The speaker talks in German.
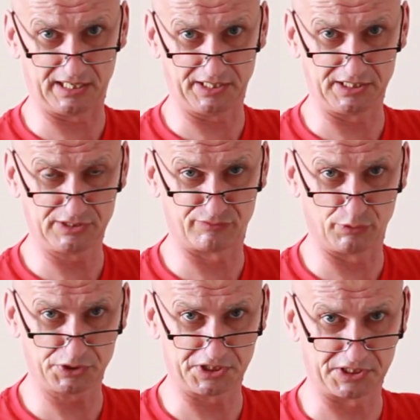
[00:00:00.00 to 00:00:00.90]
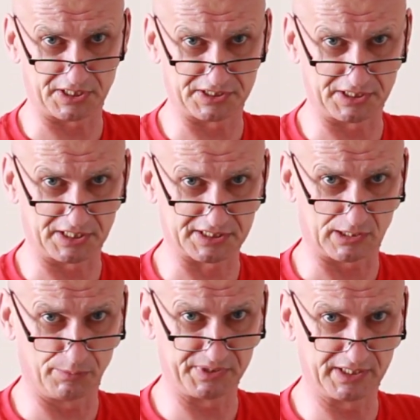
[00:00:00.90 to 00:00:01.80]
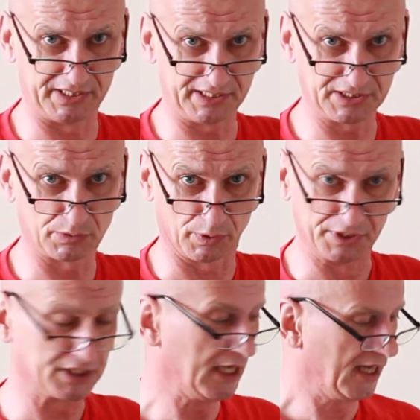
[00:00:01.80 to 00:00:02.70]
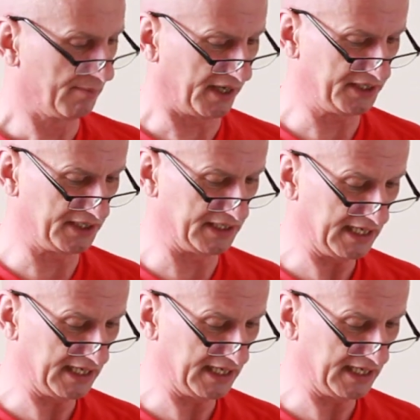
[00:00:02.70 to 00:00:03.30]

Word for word: Allerdings fürchte ich, dass ihr das kaum hier lesen könnt. Bei den